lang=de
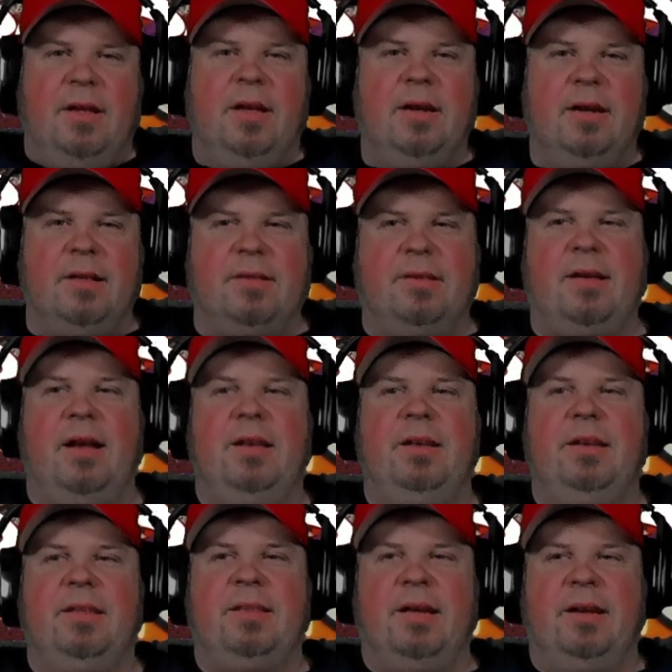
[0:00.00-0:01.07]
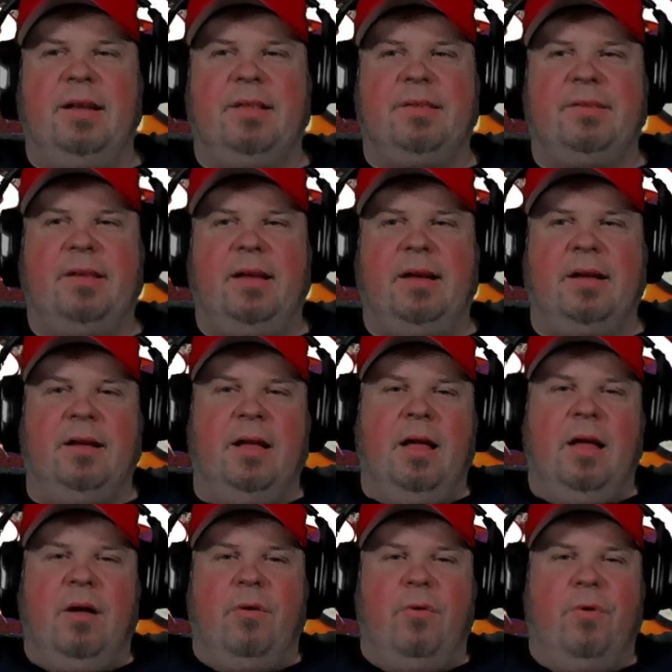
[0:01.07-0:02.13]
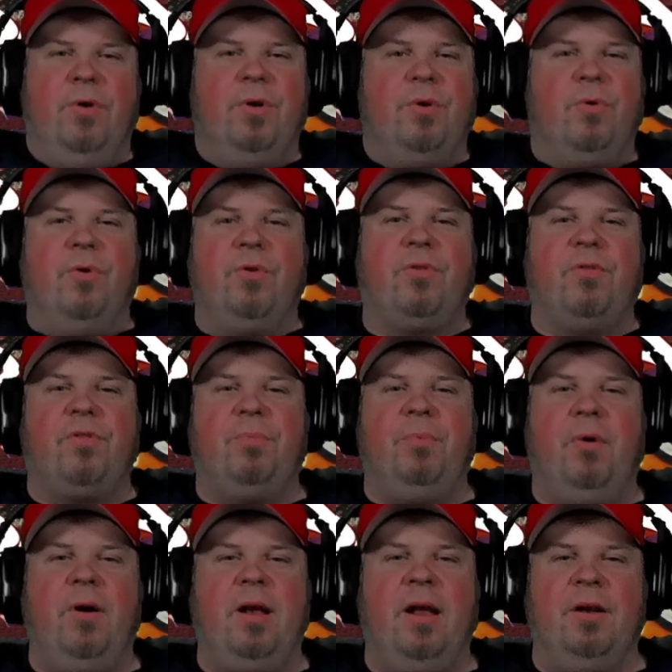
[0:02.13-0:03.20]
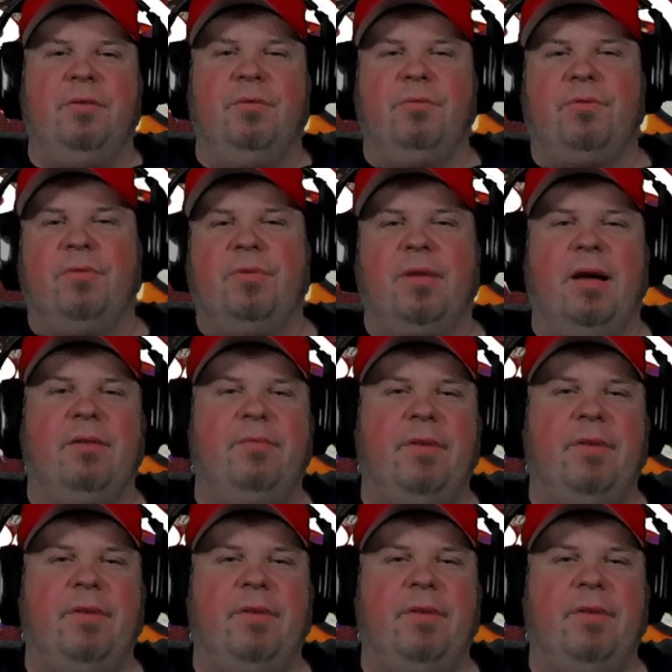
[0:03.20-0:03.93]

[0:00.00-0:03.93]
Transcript: Das kann ich nicht anders sagen. Ohne groß zu spoilern und um zu sagen,